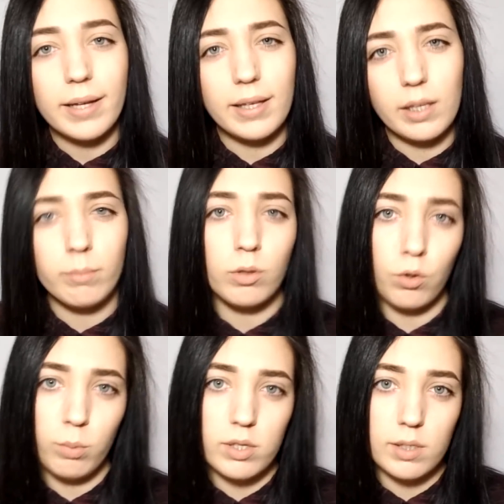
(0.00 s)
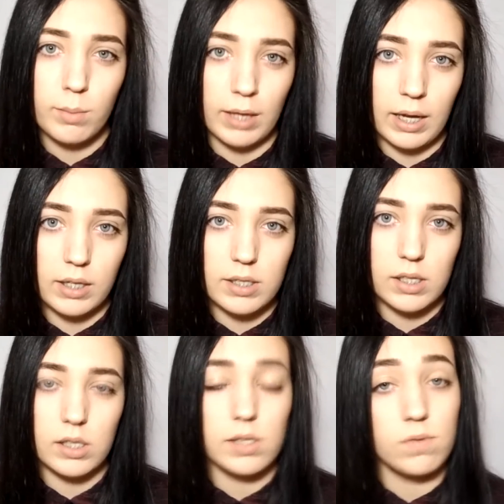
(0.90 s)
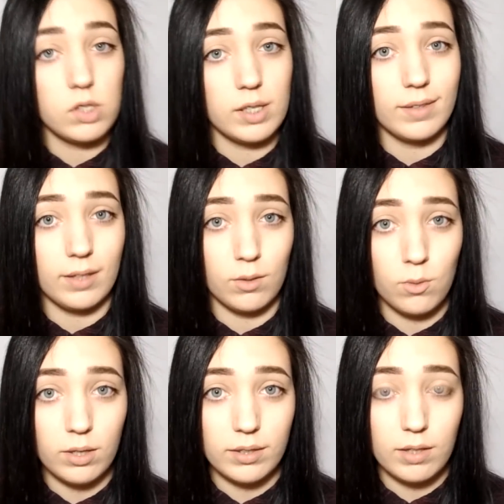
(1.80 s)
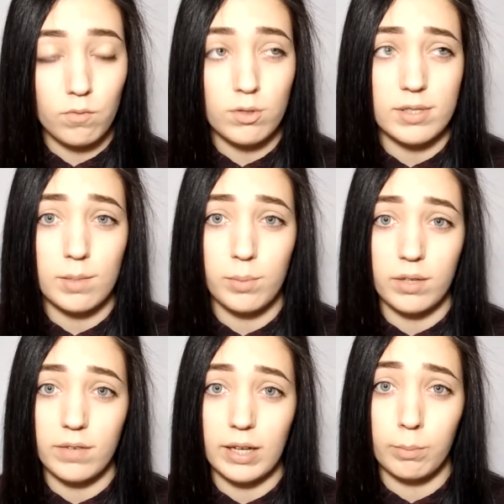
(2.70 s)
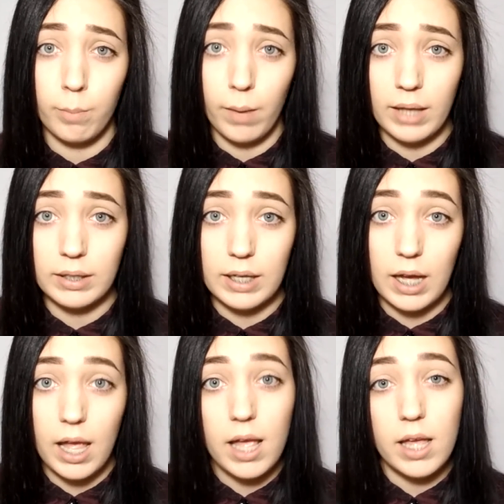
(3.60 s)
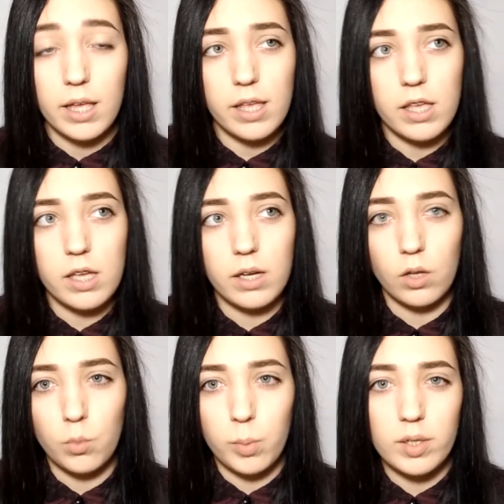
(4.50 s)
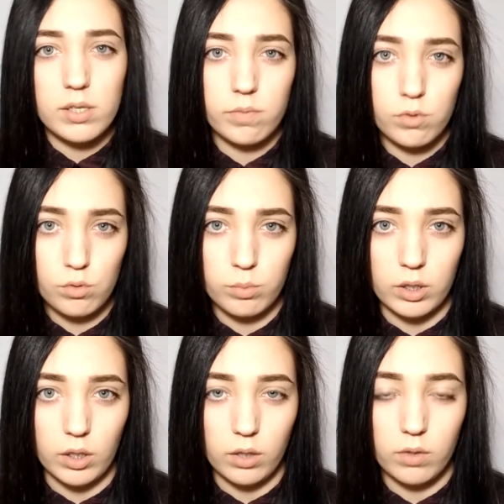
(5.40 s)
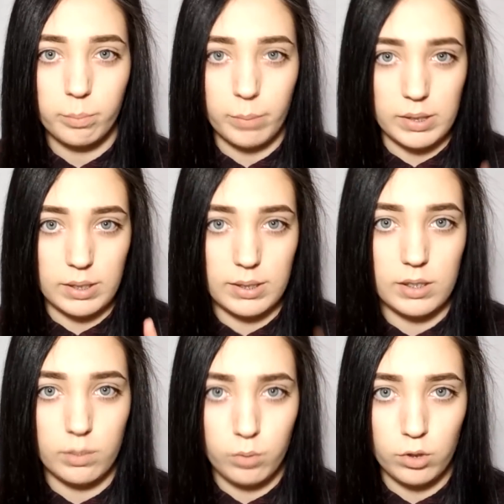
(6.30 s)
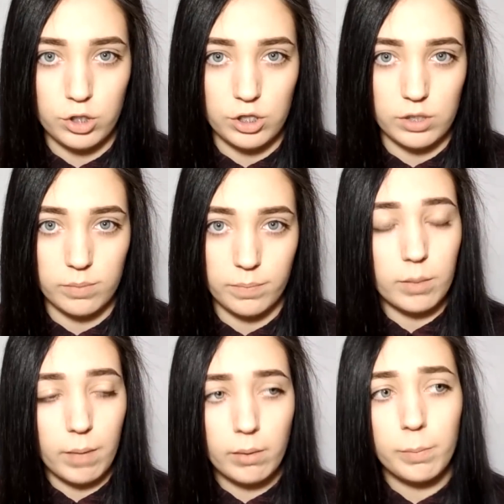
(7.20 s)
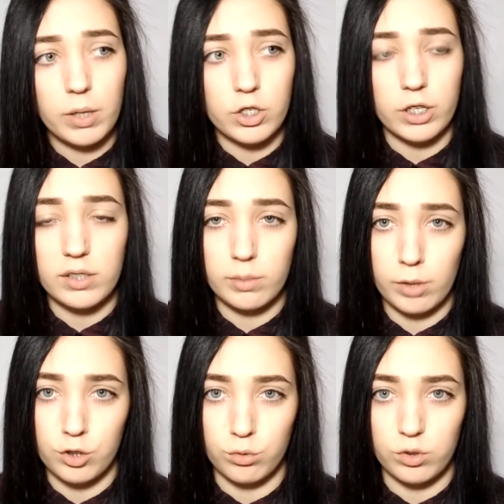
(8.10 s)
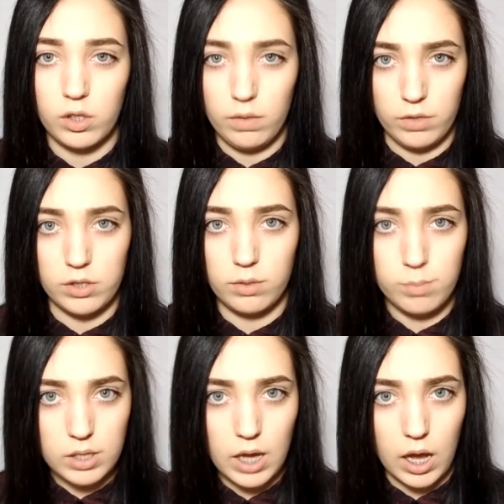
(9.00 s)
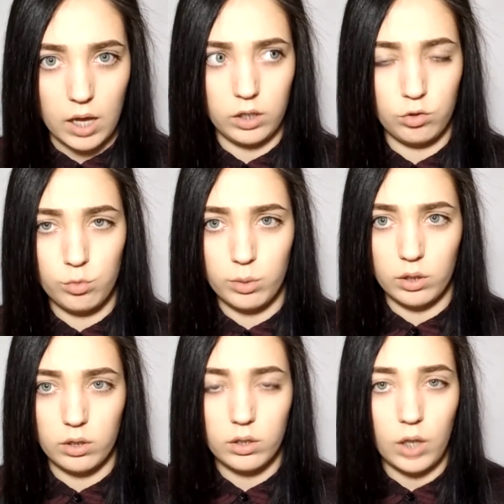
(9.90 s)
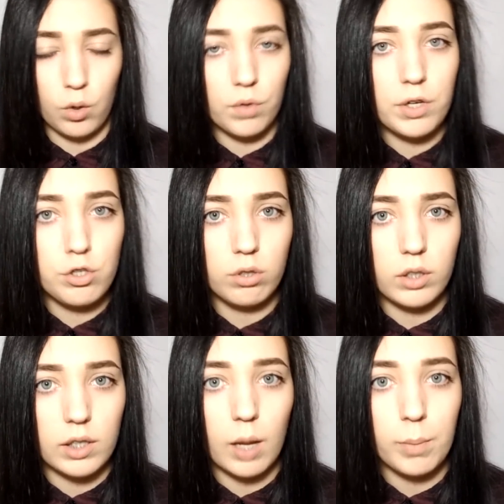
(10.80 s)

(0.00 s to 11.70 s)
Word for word: каким-то образом я оказалась в центре города возле приват-банка и колупалась в сумке посередине площади. Мама проезжала на маршрутке и видит меня. И думает, какого черта я